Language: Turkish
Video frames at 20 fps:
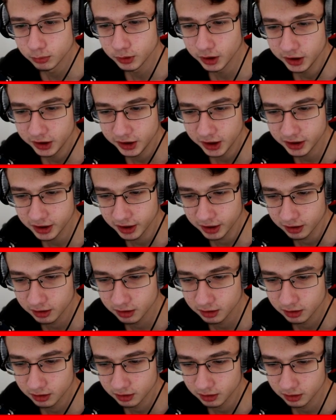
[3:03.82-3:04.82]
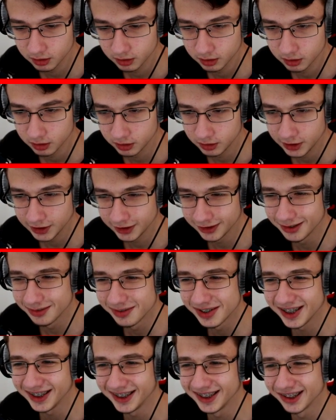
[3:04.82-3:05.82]
Bu ne? 7. 7
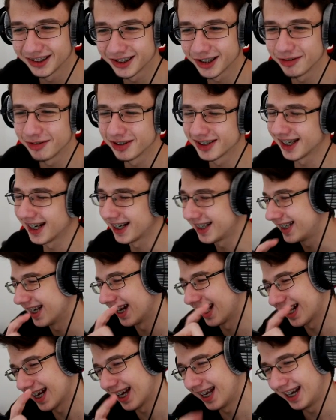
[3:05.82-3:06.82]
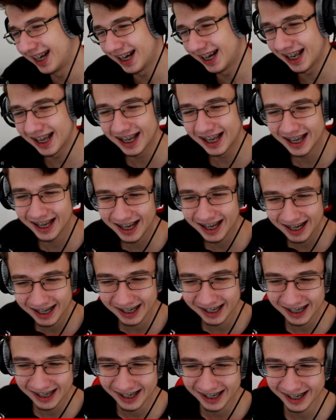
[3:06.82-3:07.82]
numaraya 7 koymuşlar
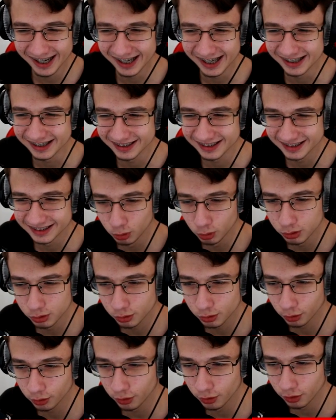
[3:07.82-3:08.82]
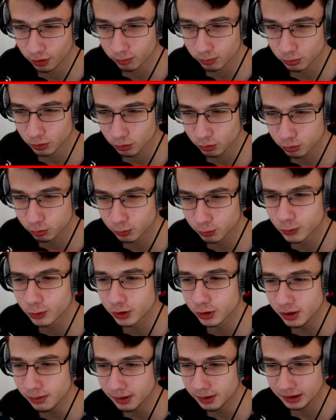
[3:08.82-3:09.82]
çakallar. Kuş görüyorum. Bu da bu
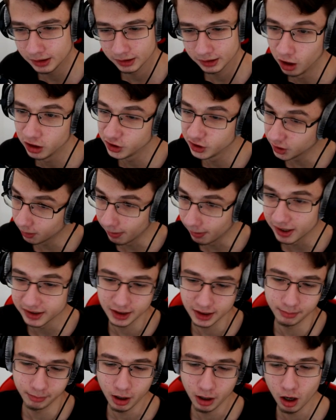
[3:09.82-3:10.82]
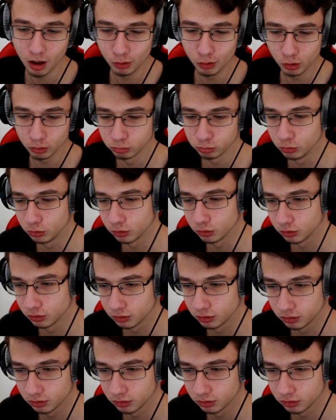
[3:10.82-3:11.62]
kuş değil mi? Ayıya benzer bir hal yok bunun.